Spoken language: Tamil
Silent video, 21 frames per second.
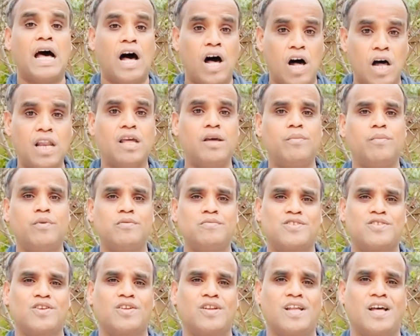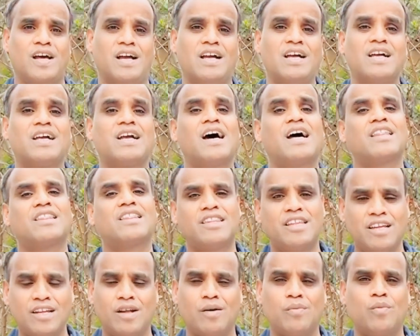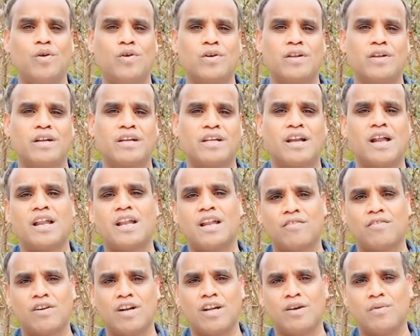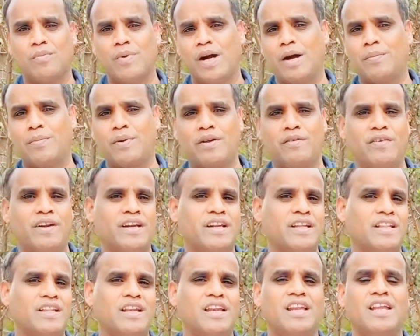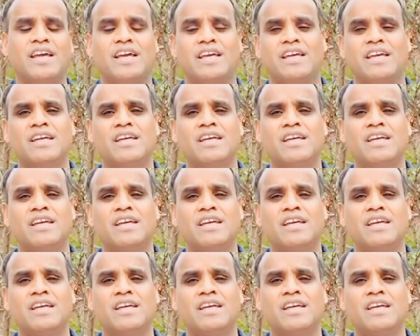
காலேபும் சொன்னாங்க கத்த நம்மோடு இருக்கிறார் அவர்களுக்கு பயப்பட வேண்டியதில்லை